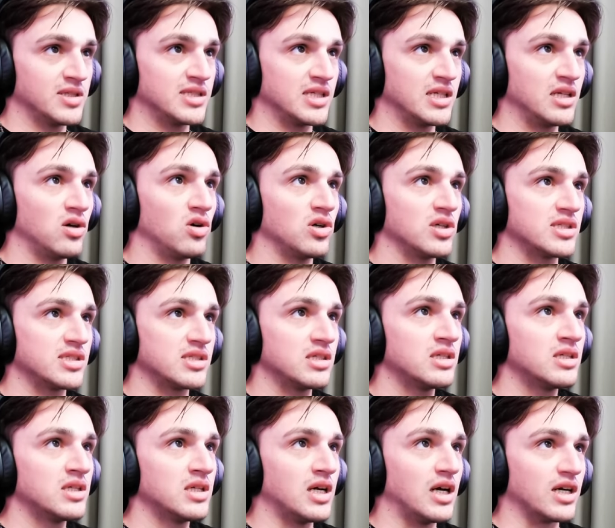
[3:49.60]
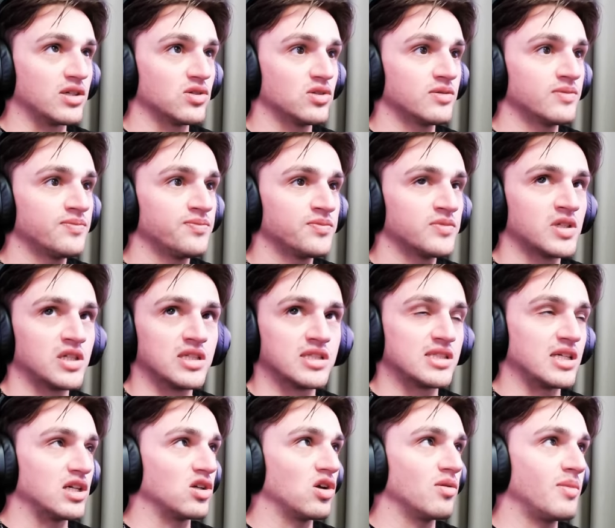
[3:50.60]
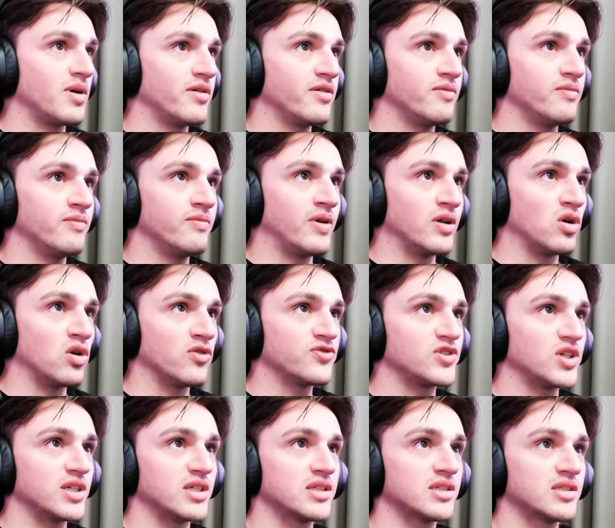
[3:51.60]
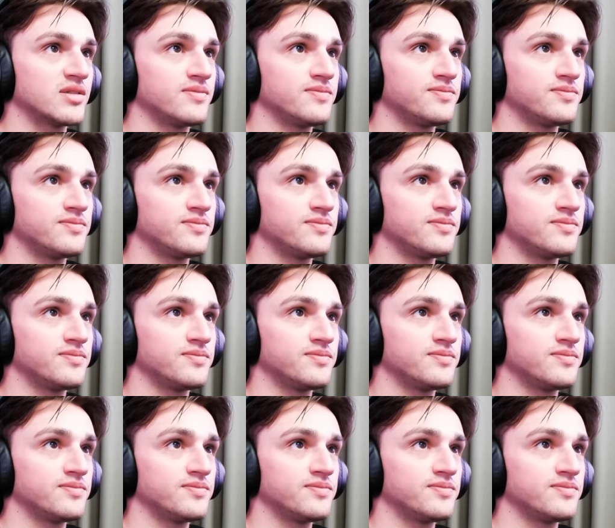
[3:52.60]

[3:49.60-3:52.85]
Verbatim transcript: seht ihr auch jetzt. Achtung, jetzt zeige ich euch mal, wann Off-Track ist.